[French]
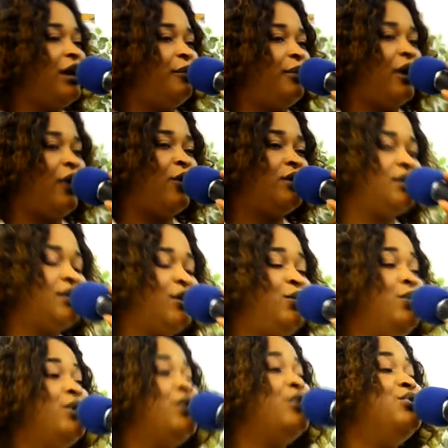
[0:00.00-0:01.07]
la parole. C'est
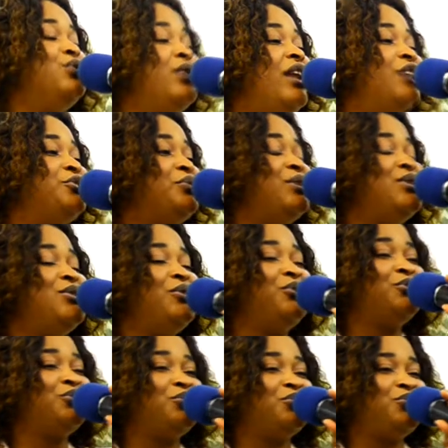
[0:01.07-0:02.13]
lui que Dieu l'a choisi
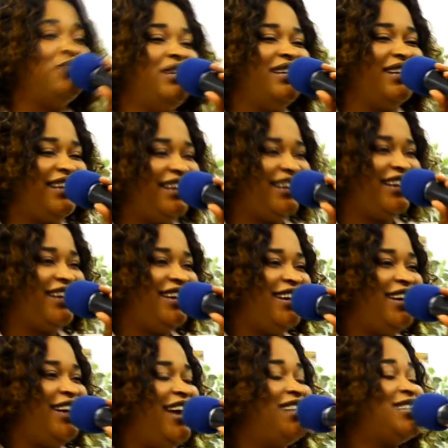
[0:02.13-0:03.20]
aujourd'hui.
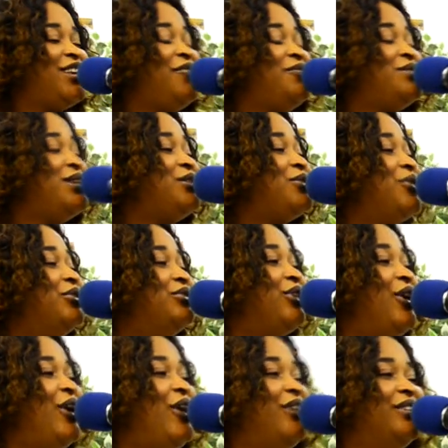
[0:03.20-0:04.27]
Est-ce que vous êtes
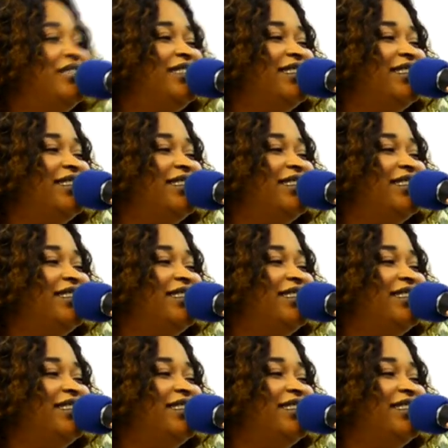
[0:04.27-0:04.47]
contents